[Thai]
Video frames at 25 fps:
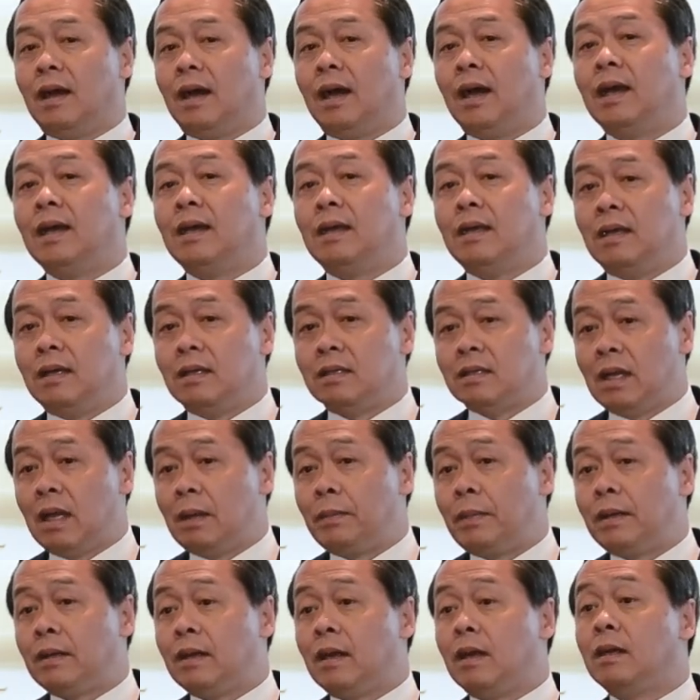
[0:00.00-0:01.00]
ให้ส
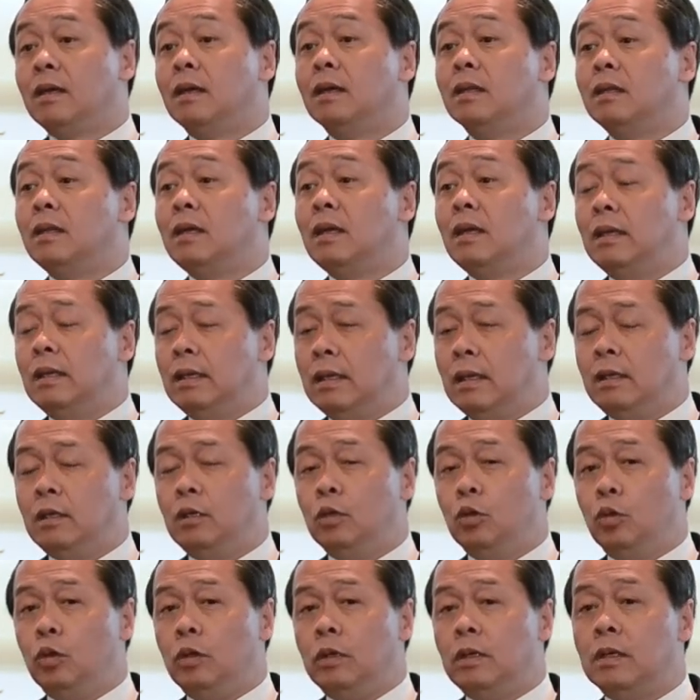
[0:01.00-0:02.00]
ถาบันการเงินที่เหลือ
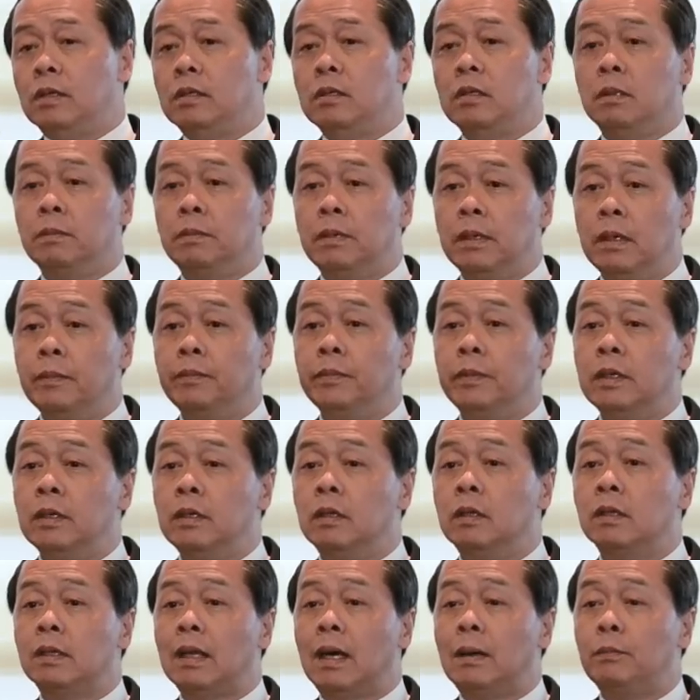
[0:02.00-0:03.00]
อยู่เนี่ยซึ่งเพิ่มทุ
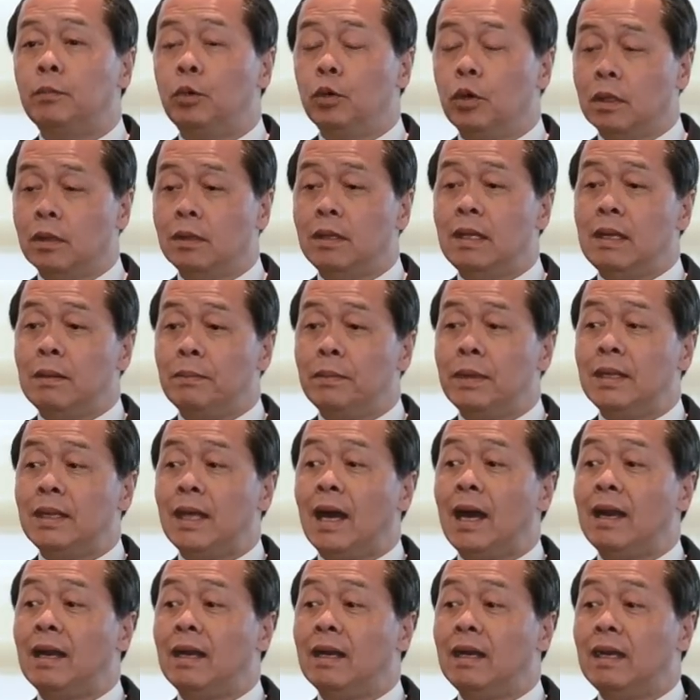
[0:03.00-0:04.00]
นตามปกติไม่
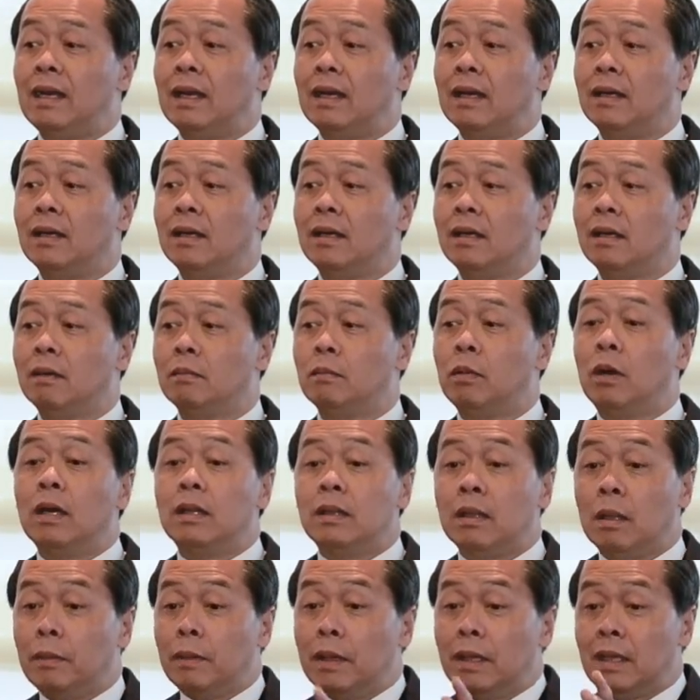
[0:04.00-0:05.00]
ทันเนี่ยเพราะ
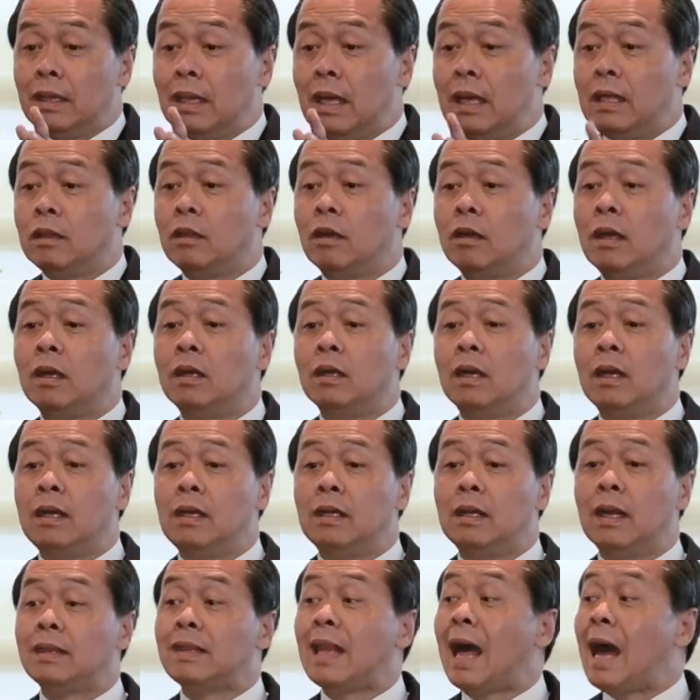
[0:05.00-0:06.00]
ไอ้ตอนไอ้ตอนนั้นไอ้
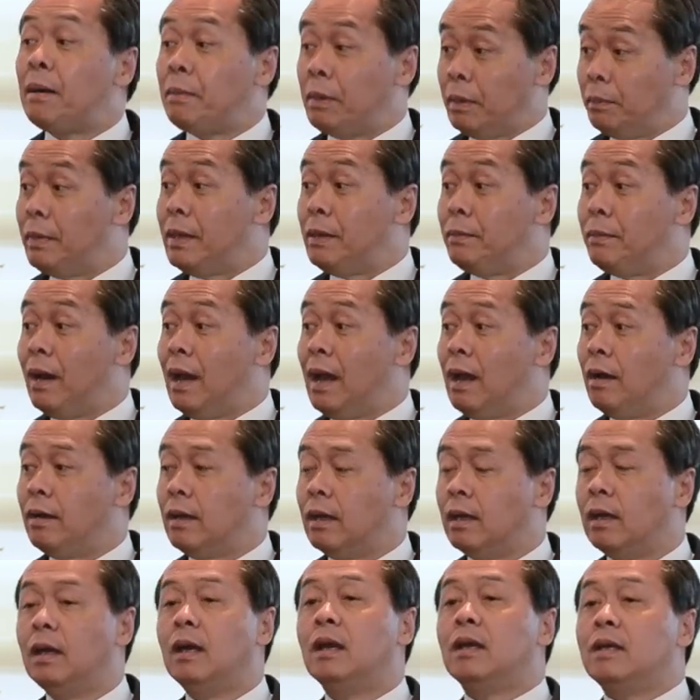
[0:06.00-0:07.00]
หน้าต่างมันปิดไปแล้ว
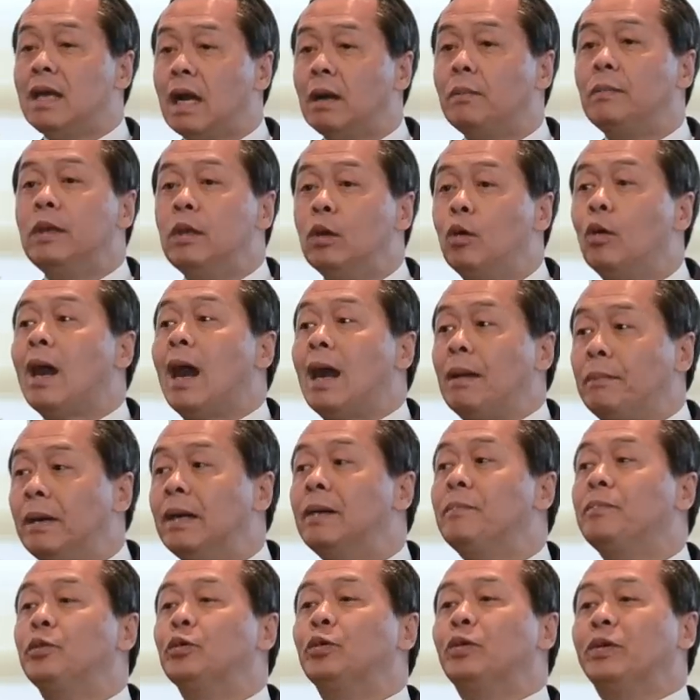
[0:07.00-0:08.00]
เนี่ยยังมีโอกาส
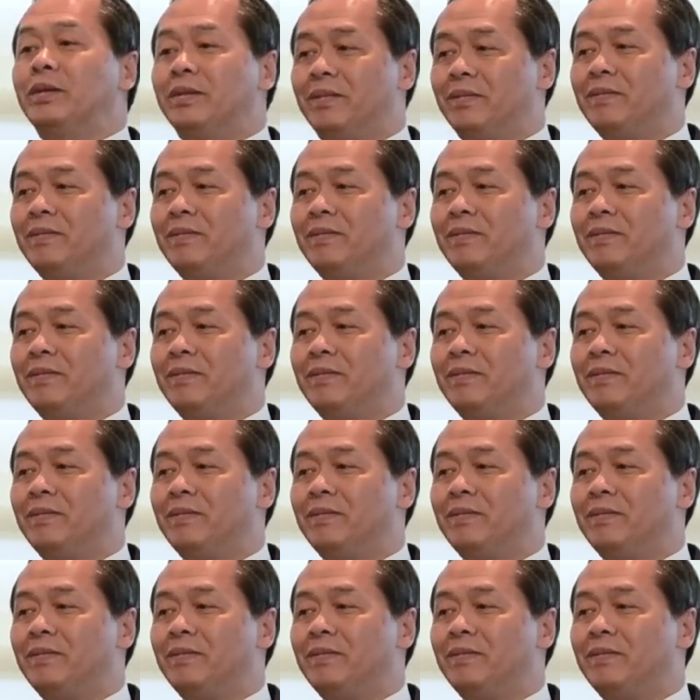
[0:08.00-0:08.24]
เพิ่มทุน